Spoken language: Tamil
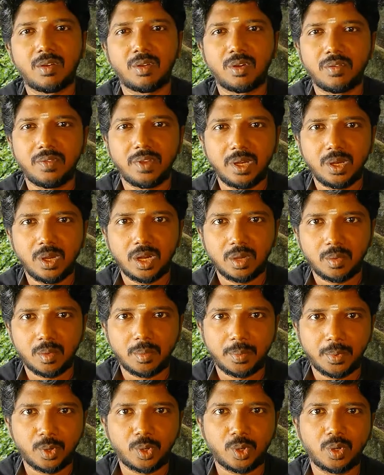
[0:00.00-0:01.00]
ஒரு வீடியோ
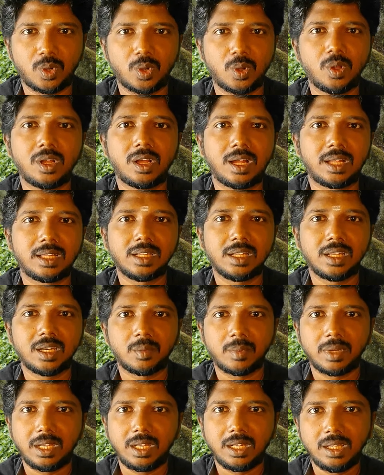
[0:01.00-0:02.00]
நம்ம போட்டிருக்கோம் அது
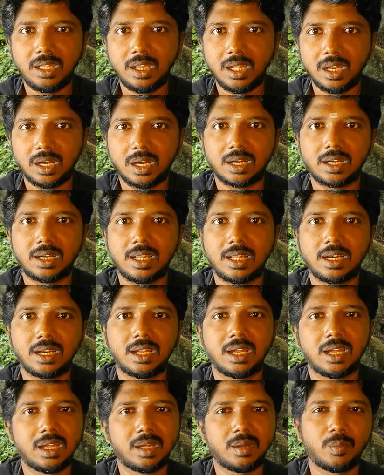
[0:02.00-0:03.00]
நம்ம இந்தியா நாட்டில்
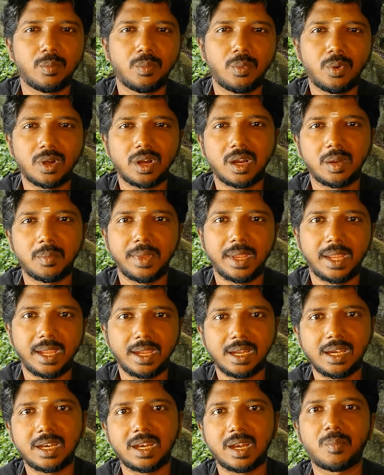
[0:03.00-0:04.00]
இருக்க மூட
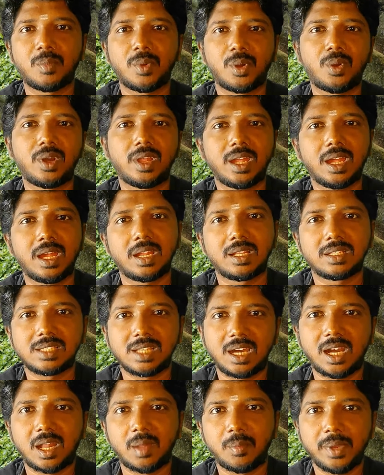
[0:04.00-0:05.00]
நம்பிக்கைகள் நம்பக்கூடிய
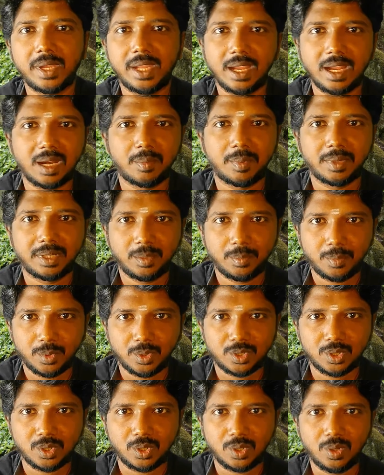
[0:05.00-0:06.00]
சில நம்பிக்கைகளை பற்றி
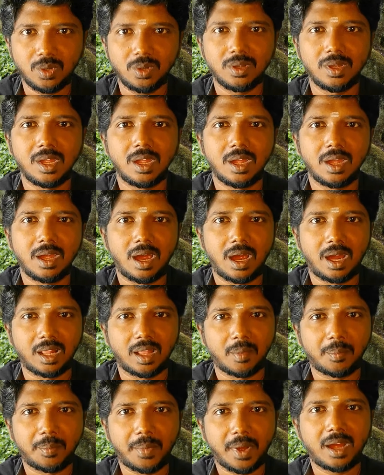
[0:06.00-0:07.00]
போட்டிருக்கோம்
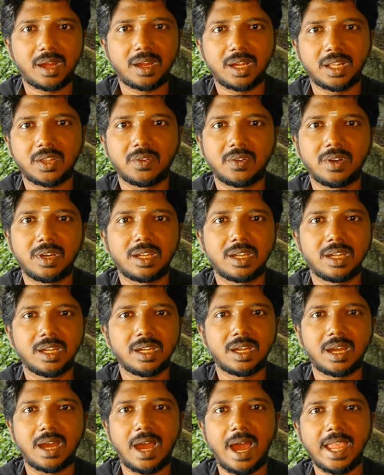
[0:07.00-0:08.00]
அதை பார்க்காதவங்களுக்கு
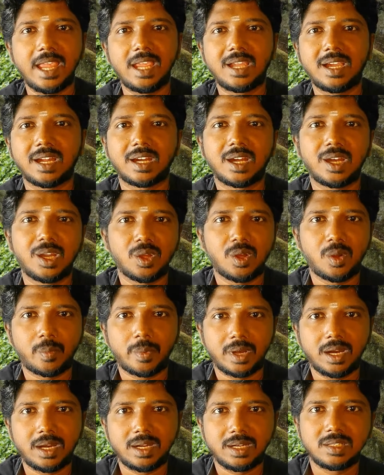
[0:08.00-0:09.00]
ஐ கார்ட்லேயோ
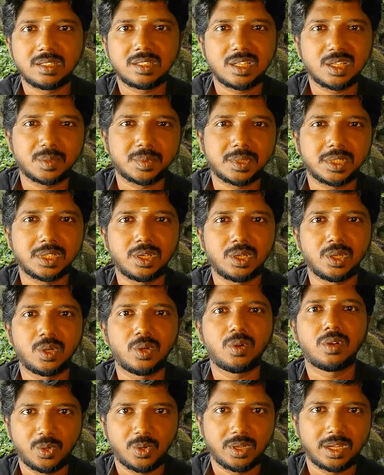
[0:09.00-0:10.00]
அப்படின்னா
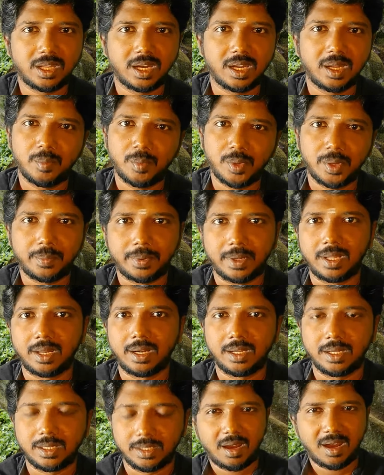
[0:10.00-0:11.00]
டிஸ்கிரிப்ஷன்லேயோ கொடுக்குறேன் போய்
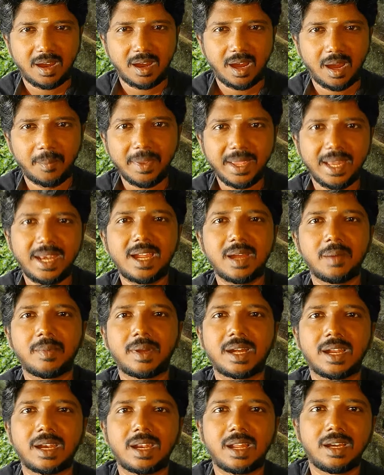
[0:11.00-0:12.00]
பாருங்கள் அமெரிக்க
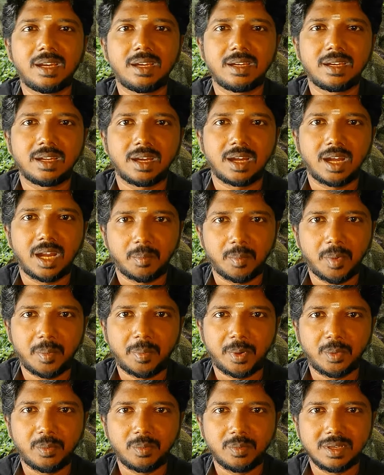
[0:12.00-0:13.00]
மக்களால்
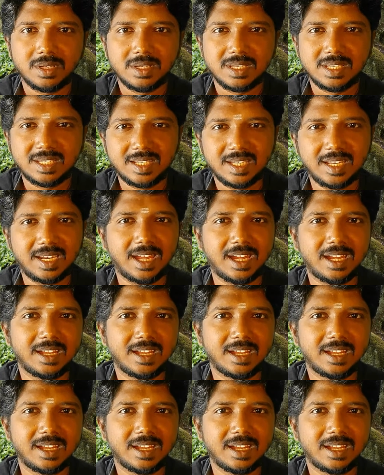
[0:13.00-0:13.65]
நம்பப்படும் சில